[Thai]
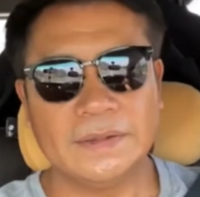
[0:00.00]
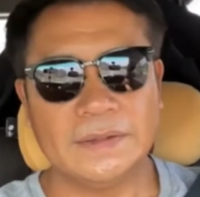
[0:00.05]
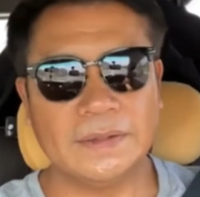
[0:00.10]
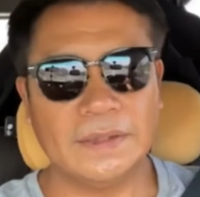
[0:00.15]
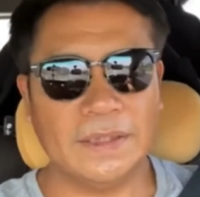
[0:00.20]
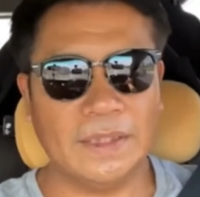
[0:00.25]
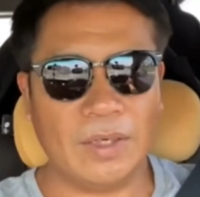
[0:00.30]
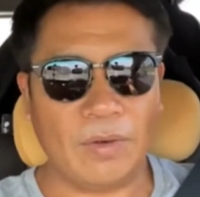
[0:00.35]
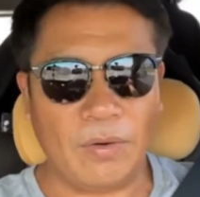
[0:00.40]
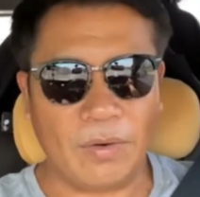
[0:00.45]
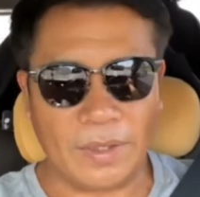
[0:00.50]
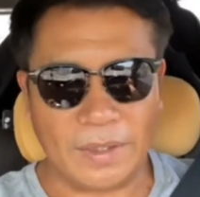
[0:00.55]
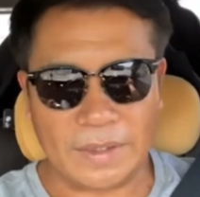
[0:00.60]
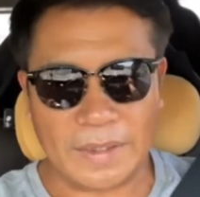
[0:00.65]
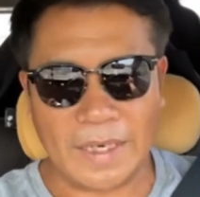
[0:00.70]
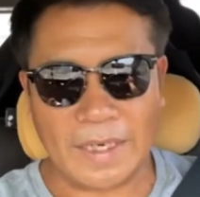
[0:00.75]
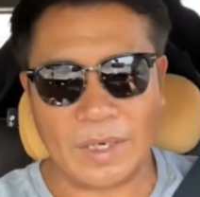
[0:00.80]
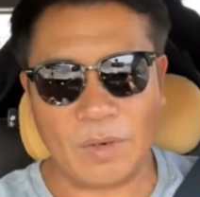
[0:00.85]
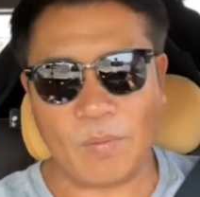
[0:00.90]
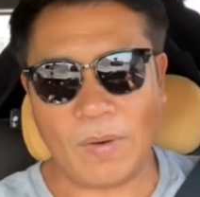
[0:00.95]
คือเราออกร่าง
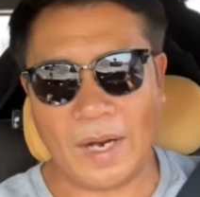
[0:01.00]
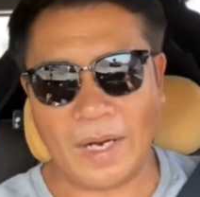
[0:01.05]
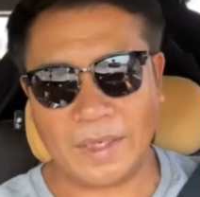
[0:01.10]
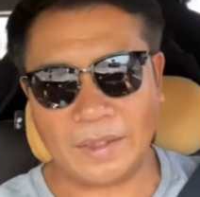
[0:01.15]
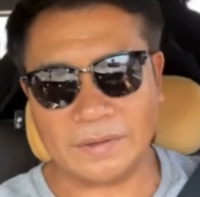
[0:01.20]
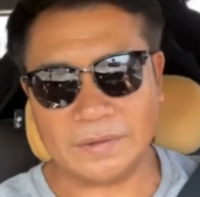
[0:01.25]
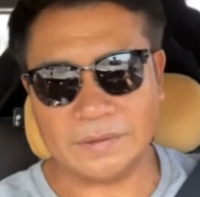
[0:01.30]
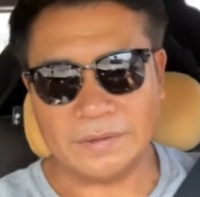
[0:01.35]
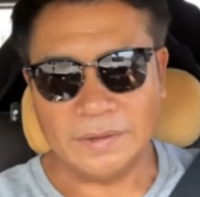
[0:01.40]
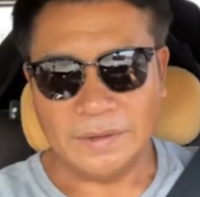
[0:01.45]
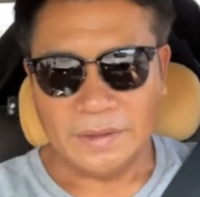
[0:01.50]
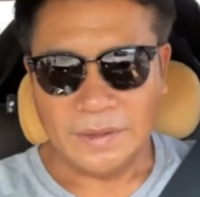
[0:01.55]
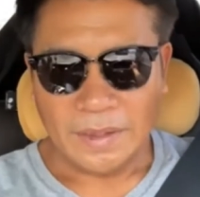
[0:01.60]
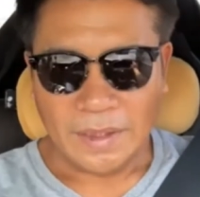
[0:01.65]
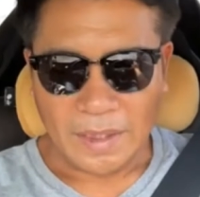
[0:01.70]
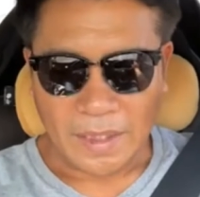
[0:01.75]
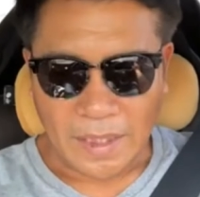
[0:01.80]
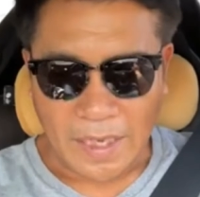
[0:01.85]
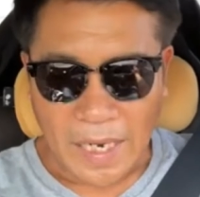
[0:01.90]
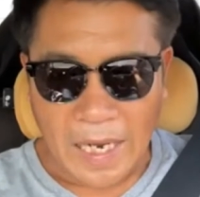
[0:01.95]
กายระหว่าง
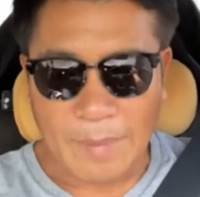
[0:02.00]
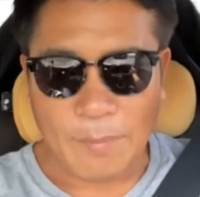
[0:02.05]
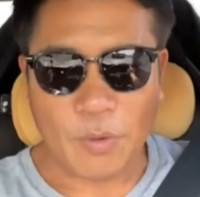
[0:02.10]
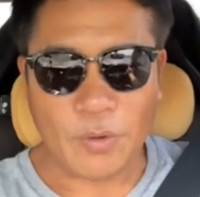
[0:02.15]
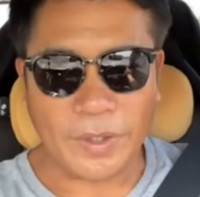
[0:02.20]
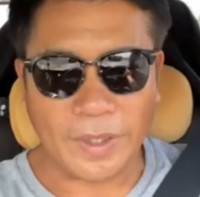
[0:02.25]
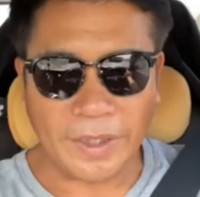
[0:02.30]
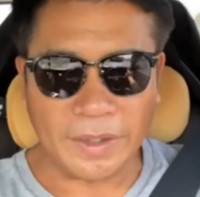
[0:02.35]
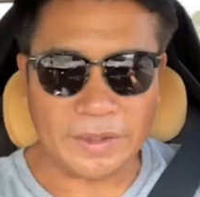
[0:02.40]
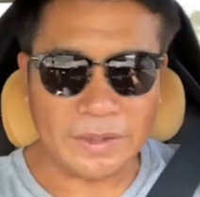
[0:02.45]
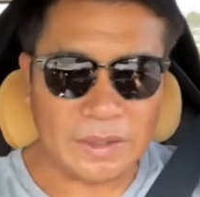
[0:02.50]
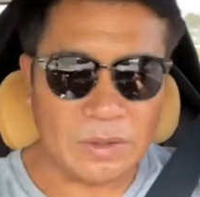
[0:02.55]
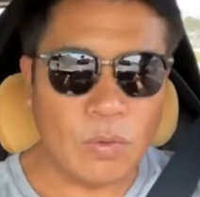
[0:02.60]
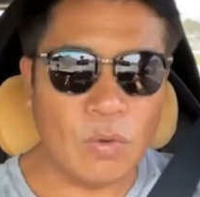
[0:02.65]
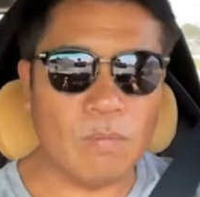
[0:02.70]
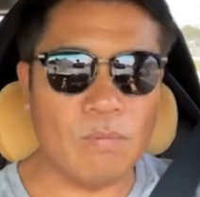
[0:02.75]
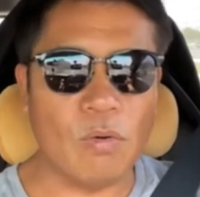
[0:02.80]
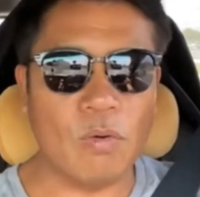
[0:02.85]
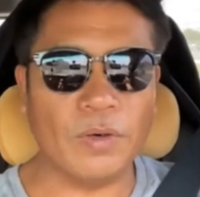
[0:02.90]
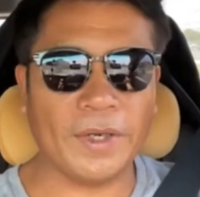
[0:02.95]
ห้าโมงเย็นถึงห
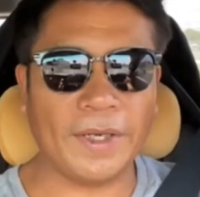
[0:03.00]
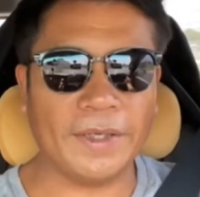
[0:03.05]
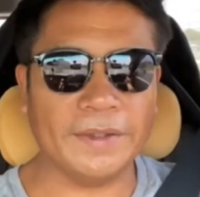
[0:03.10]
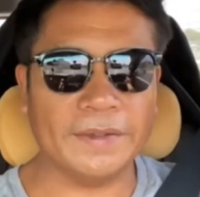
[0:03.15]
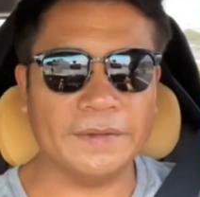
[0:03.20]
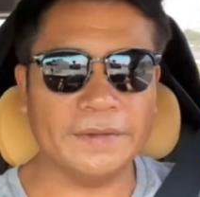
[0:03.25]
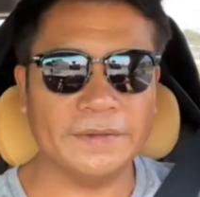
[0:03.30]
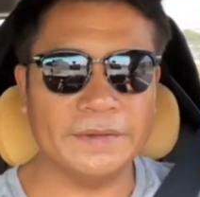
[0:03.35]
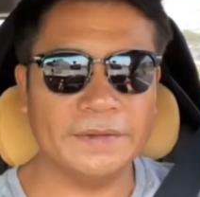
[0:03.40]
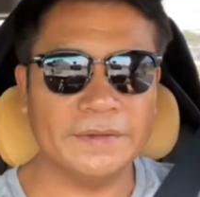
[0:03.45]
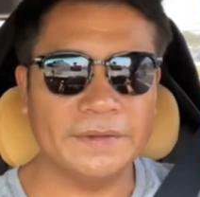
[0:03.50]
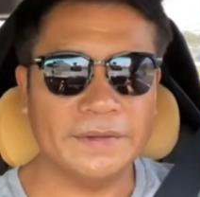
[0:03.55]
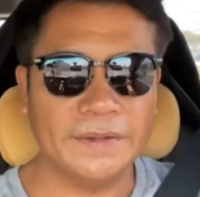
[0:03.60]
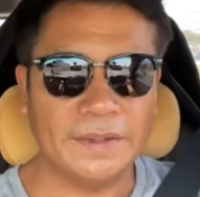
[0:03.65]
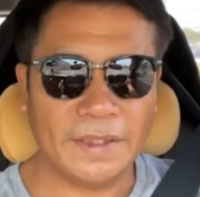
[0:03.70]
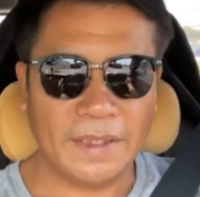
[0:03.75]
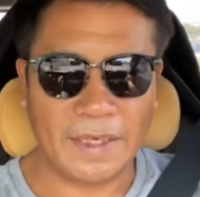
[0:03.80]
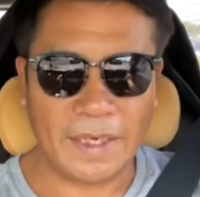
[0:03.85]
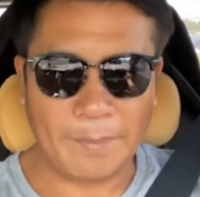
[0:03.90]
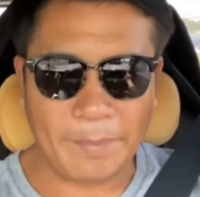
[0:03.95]
กโมงเย็น
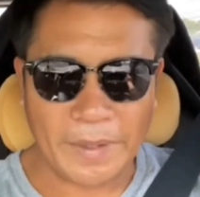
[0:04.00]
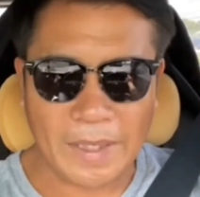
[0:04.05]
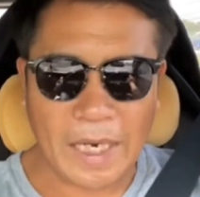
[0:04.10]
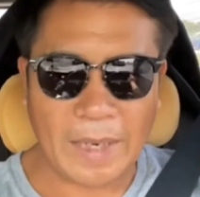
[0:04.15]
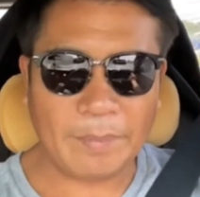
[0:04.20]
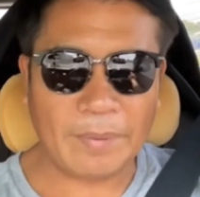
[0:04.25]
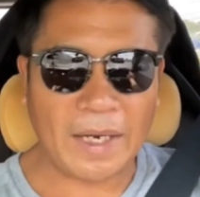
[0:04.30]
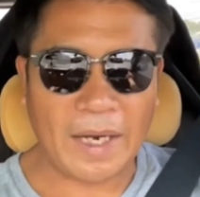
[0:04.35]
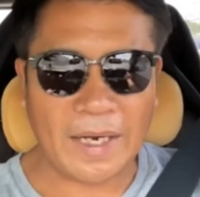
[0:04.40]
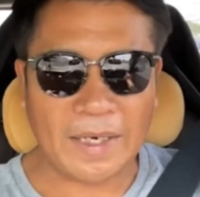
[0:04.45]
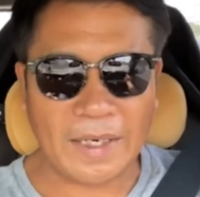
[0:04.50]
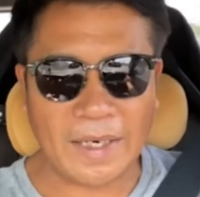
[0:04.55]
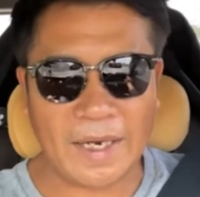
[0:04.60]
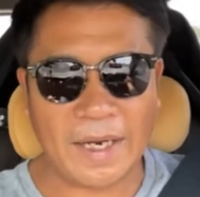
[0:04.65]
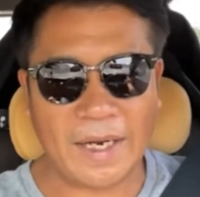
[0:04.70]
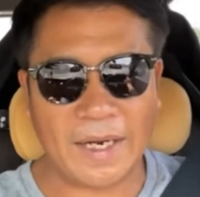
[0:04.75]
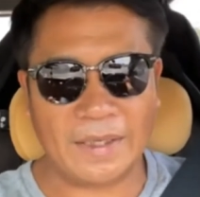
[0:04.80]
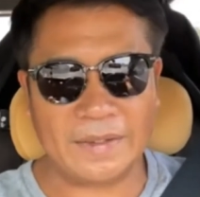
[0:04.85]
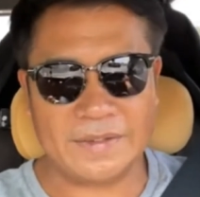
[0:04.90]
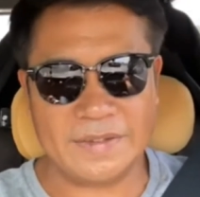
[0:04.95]
และพยายามทานอา
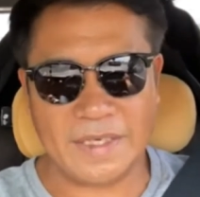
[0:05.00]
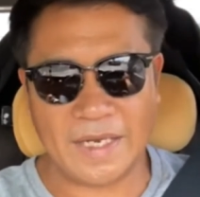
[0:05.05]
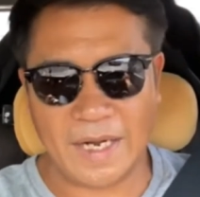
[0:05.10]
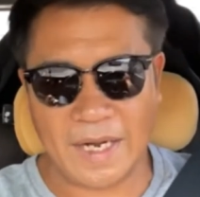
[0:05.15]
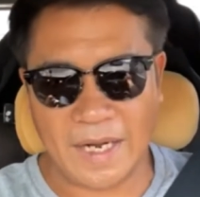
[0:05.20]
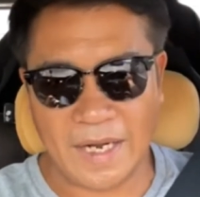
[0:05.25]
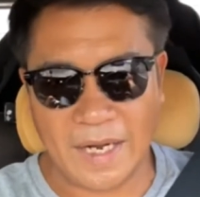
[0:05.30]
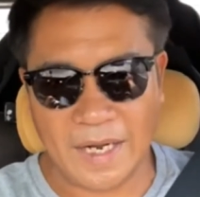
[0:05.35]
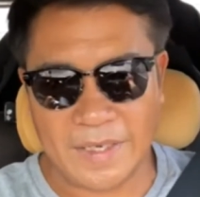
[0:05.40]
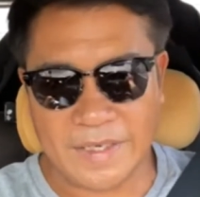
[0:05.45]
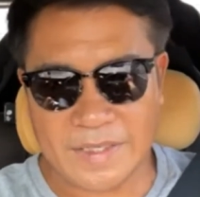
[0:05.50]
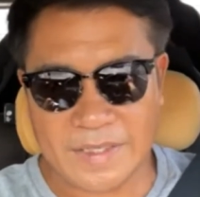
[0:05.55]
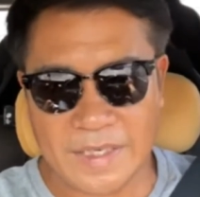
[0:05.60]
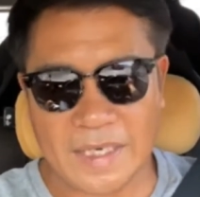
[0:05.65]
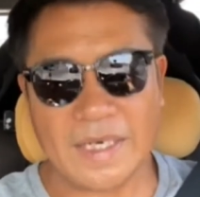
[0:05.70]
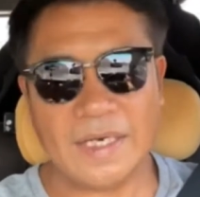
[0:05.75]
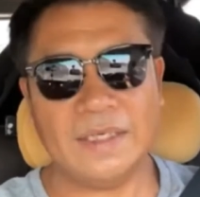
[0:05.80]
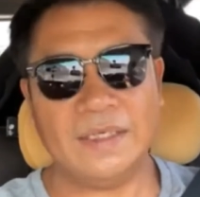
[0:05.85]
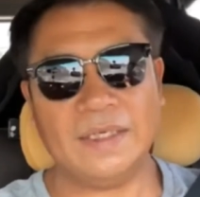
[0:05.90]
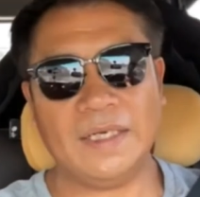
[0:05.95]
หารยาให้
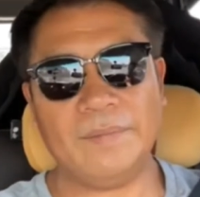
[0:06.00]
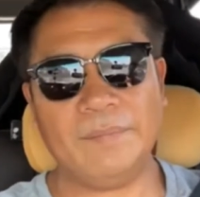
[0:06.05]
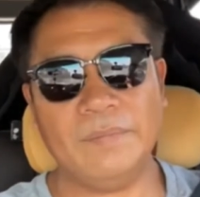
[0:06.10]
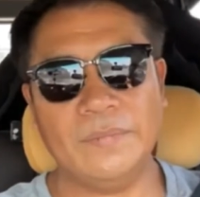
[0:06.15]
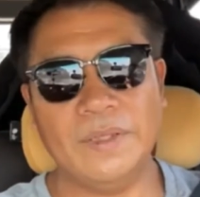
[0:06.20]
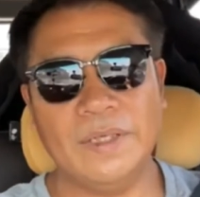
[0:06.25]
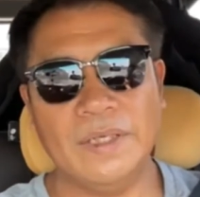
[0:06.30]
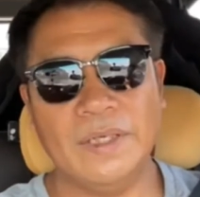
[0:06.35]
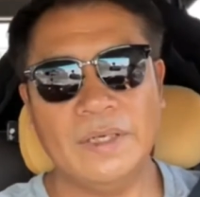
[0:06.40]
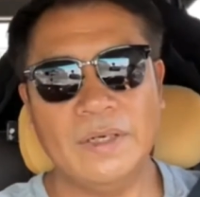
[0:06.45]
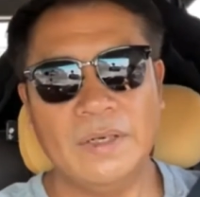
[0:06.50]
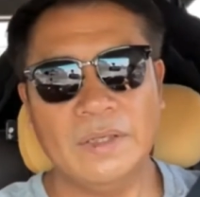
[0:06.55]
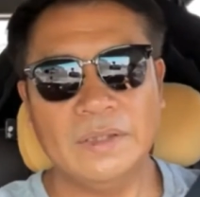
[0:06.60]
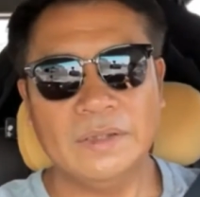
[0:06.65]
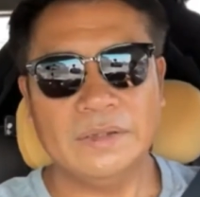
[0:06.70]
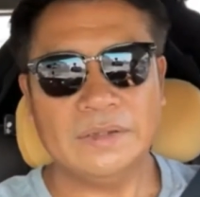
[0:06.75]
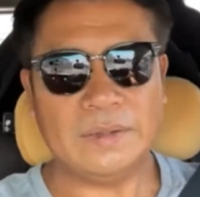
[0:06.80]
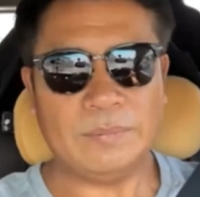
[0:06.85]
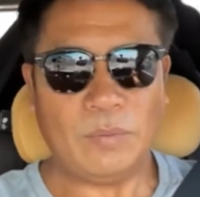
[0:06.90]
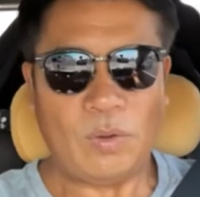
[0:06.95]
เกินนะครับ
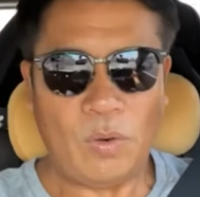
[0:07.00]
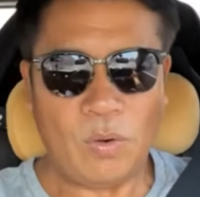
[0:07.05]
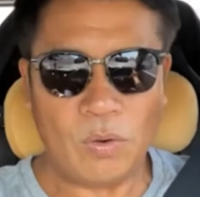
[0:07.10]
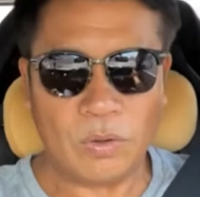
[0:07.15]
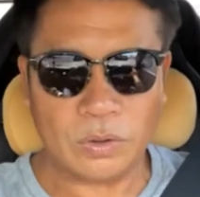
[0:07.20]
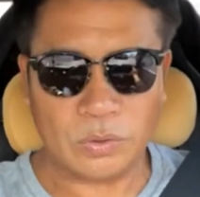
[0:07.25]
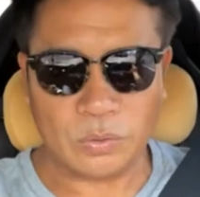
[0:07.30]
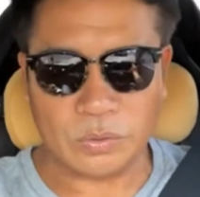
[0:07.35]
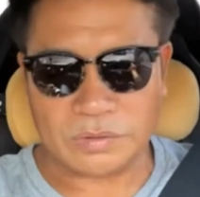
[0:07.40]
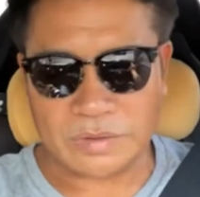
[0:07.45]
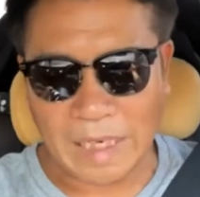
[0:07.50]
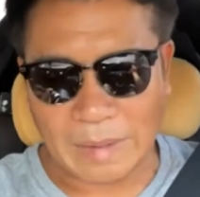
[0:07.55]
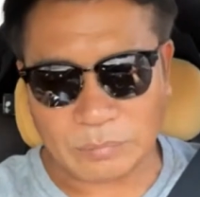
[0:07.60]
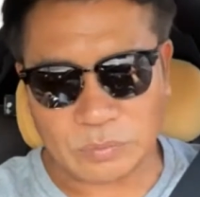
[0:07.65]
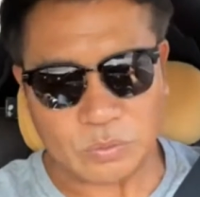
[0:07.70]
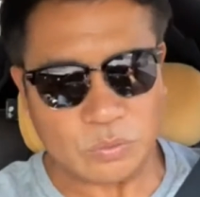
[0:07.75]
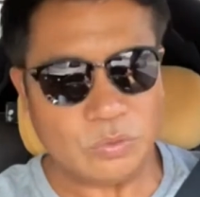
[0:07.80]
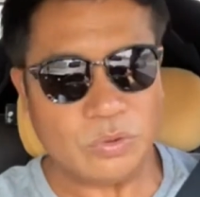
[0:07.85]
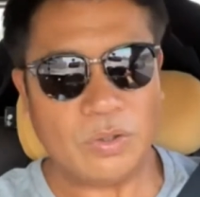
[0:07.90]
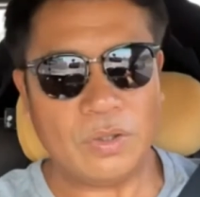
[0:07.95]
สิบหกจุดสาม
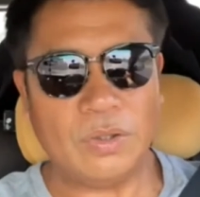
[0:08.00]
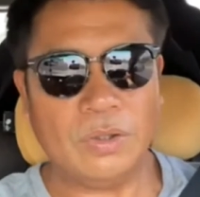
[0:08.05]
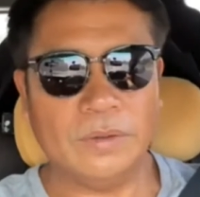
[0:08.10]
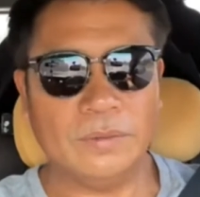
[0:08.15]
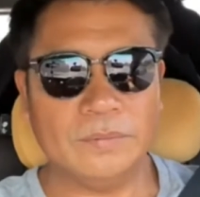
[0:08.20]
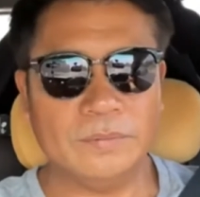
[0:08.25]
ศูนย์นอ